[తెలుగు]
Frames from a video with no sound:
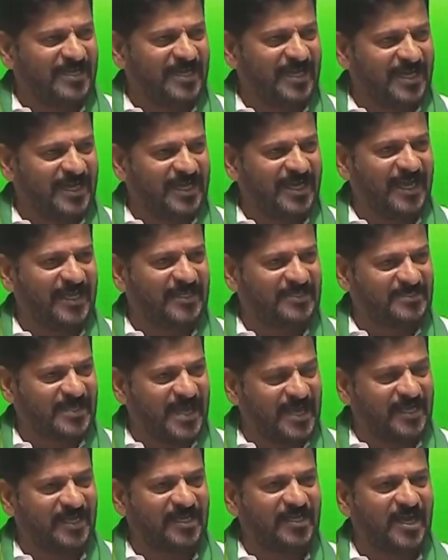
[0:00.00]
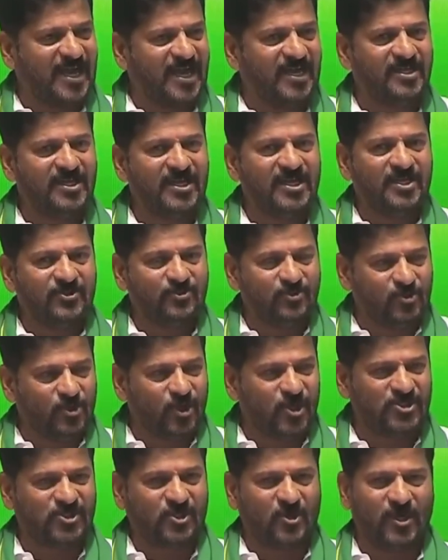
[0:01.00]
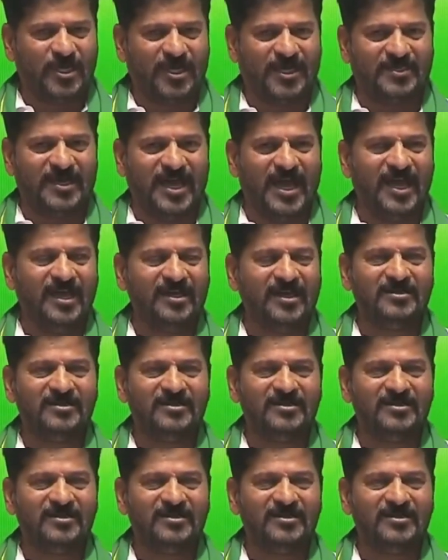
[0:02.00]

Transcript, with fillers: రంగనాయక సాగర్ల దోసుకోలేదా